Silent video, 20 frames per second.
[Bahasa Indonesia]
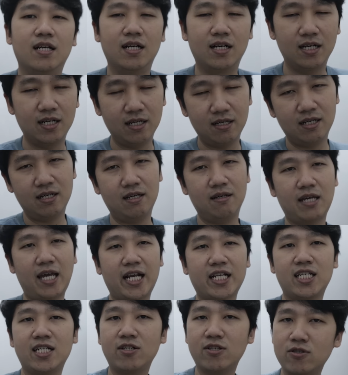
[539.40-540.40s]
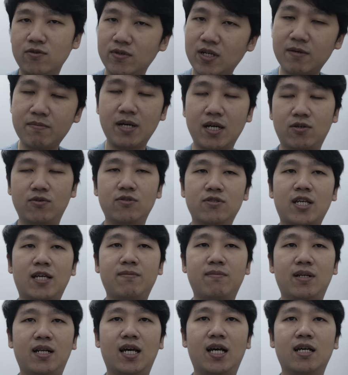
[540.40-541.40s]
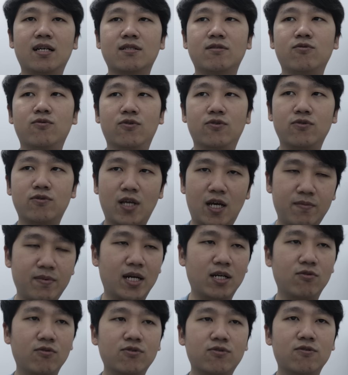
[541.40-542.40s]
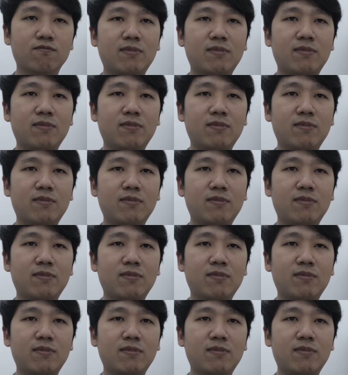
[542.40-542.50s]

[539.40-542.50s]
Uh, Exynos udah bagus, saya bilang dulu udah bagus.